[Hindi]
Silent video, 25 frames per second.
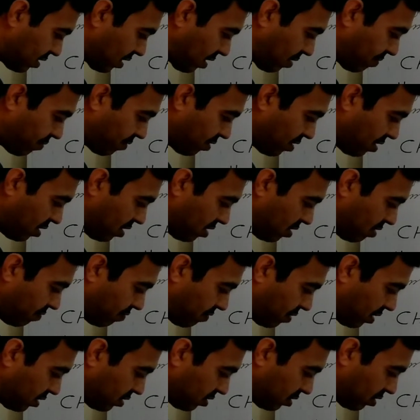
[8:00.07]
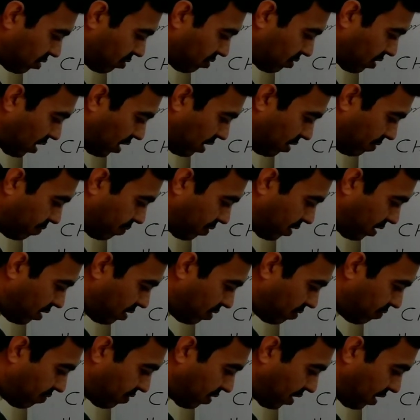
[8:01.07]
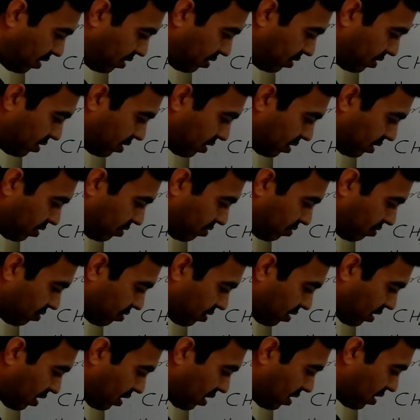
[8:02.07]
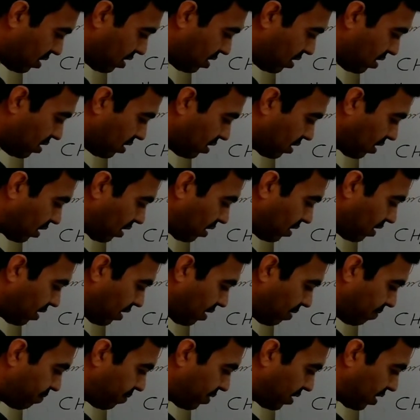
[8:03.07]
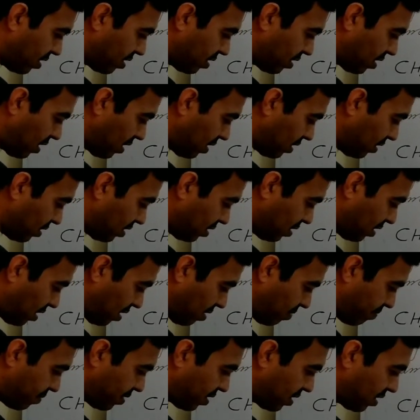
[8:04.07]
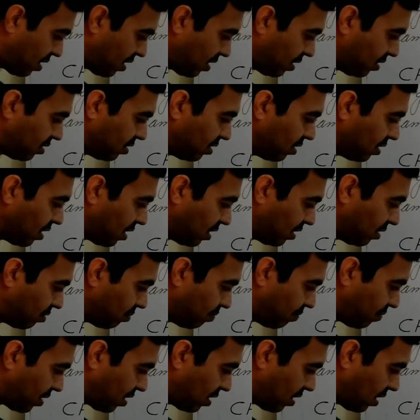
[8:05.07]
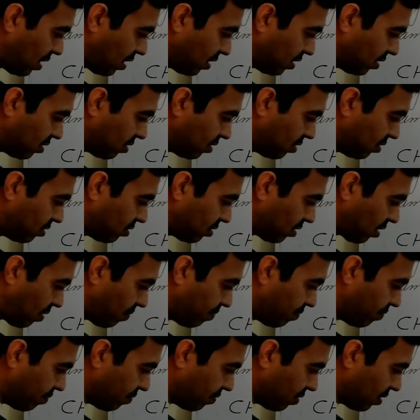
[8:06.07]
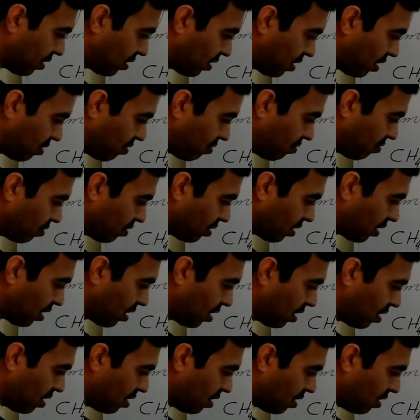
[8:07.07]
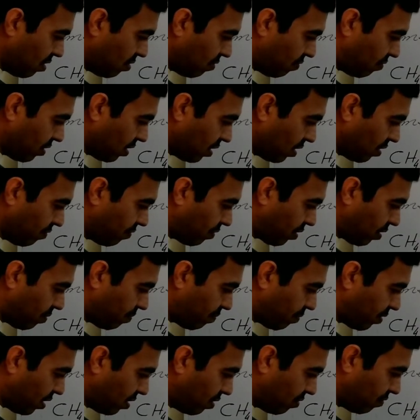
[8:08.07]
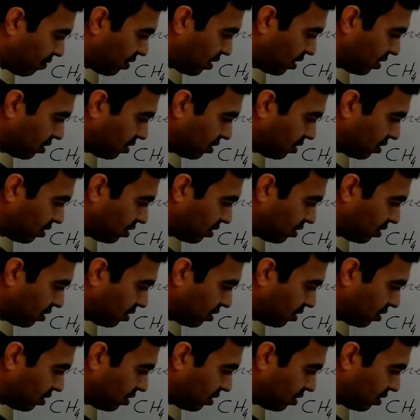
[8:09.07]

सब 109.5 डिग्री होंगे ठीक है ये बाड लेंथ ये बाड लेंथ सी एच बाड लेंथ तो सब कितनी होगी वही 1.10 पॉइंट